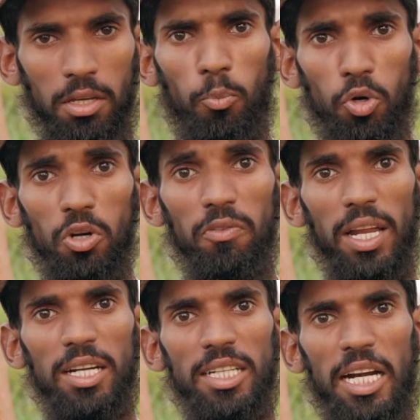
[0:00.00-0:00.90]

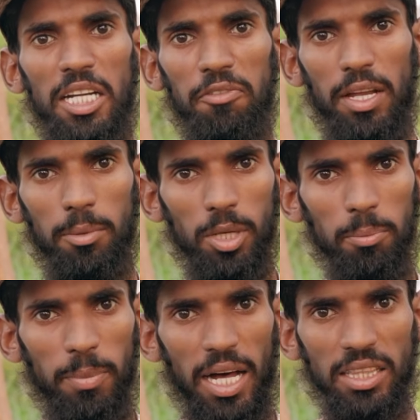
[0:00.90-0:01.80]
मोनोवेलेंट एंटीवेनम की
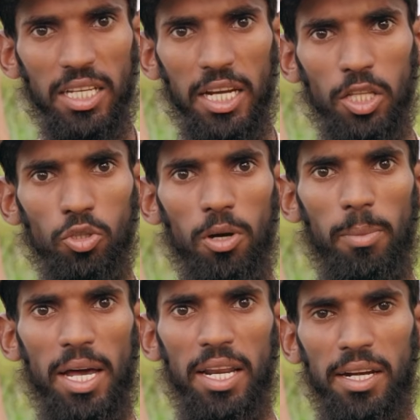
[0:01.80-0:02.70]
बात करें तो
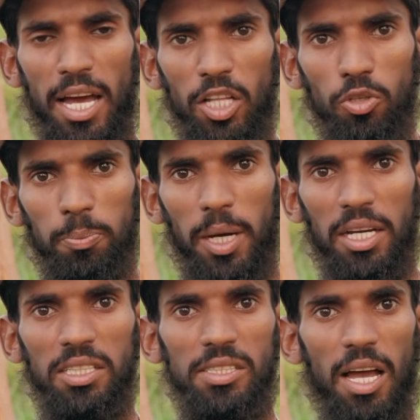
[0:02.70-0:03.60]
हमारे ना तो
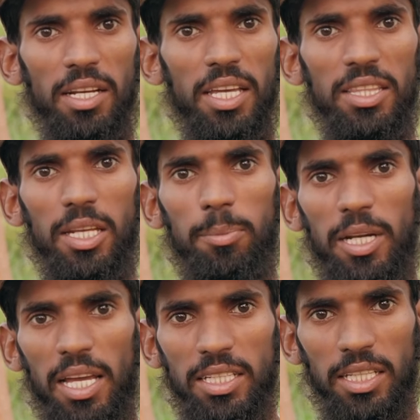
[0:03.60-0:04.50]
पाकिस्तान के अंदर
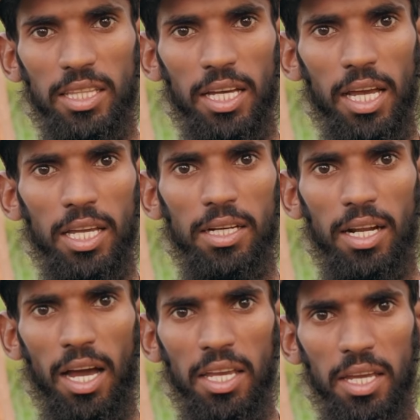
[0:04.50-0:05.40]
बनाया जाता है
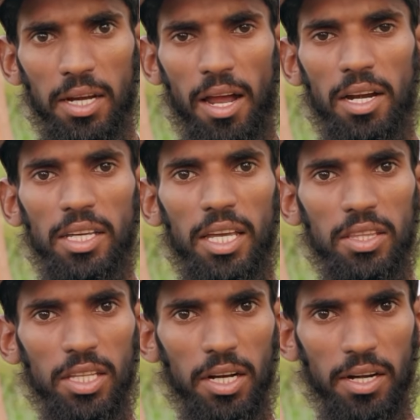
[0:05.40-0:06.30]
ना ही ईरान के
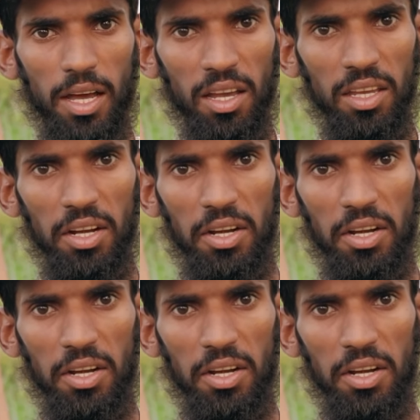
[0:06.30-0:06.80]
अंदर ना ही